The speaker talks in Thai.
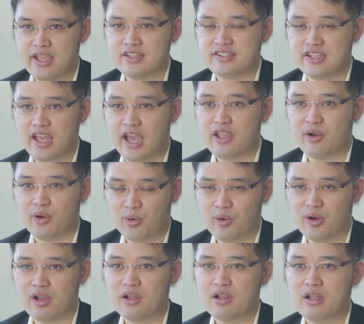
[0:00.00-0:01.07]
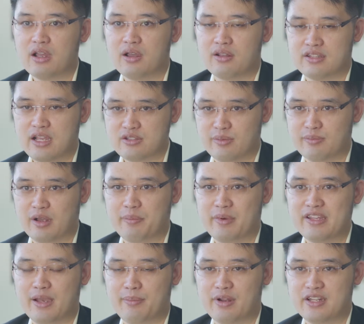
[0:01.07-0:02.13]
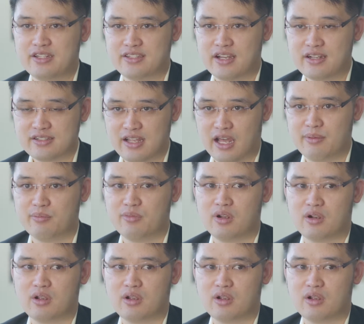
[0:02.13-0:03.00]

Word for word: ACIO และเจ้าสำนักปัญญาประดิษฐ์สร้างสรรค์